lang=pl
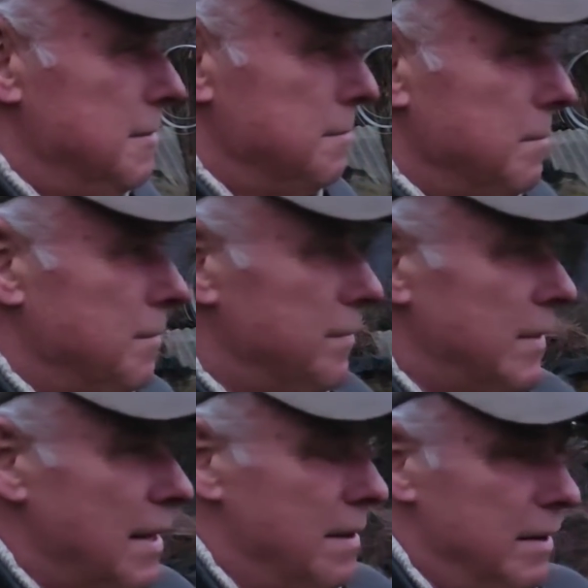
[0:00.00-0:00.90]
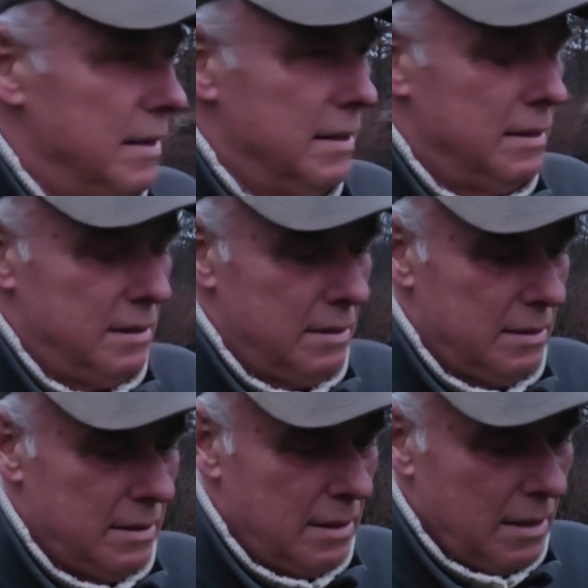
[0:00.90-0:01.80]
Dzisiaj pszenicę kupiłeś?
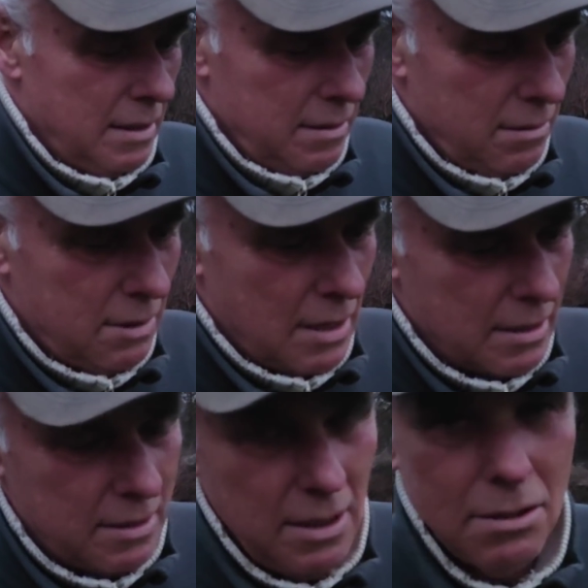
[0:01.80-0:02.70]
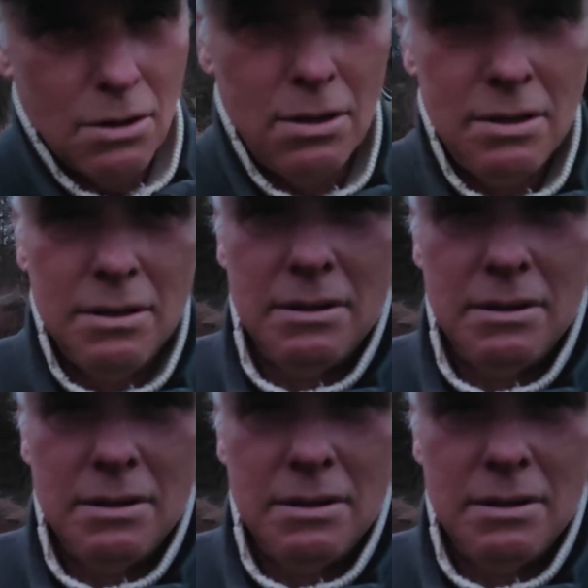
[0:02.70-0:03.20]
No tak, tylko.